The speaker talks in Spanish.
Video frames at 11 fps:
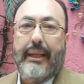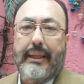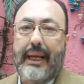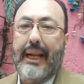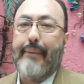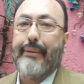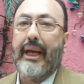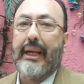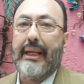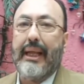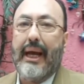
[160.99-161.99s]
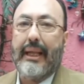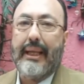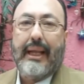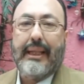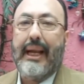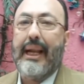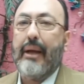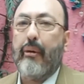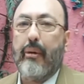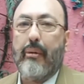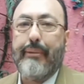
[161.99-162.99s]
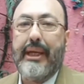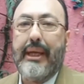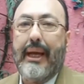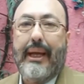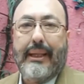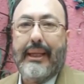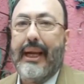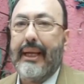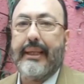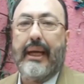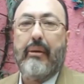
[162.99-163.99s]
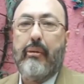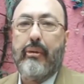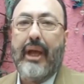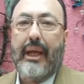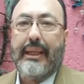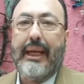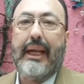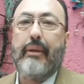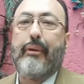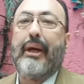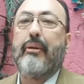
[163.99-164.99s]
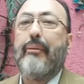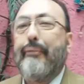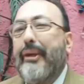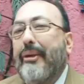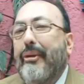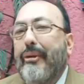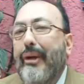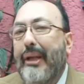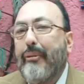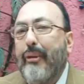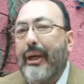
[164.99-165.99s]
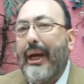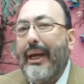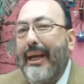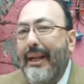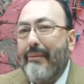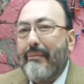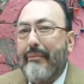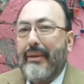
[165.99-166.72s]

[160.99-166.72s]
de la vialidad, de la economía, de la salud, de la educación, pues eso no le toca a él.